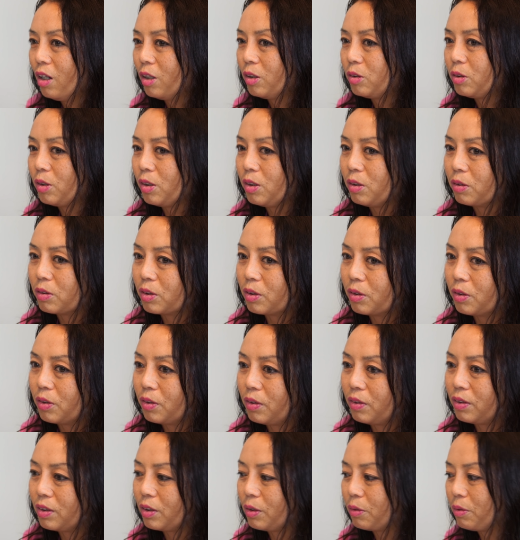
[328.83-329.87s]
所以有时
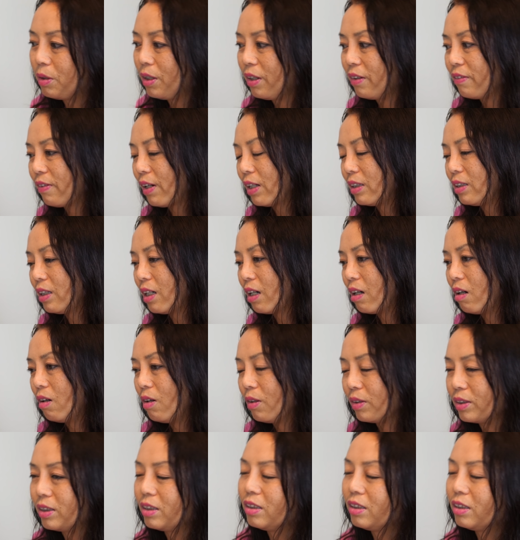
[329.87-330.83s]
候你会发现哦，